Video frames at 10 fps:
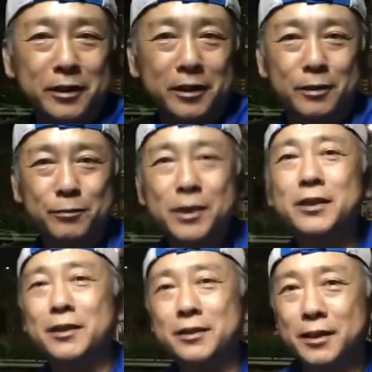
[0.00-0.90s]
グエリア、えー、三重
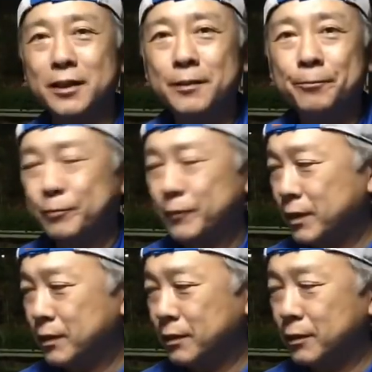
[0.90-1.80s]
県ですね。
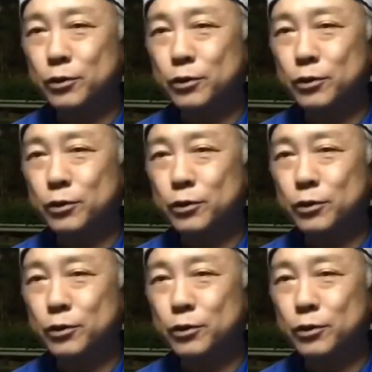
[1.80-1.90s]
で、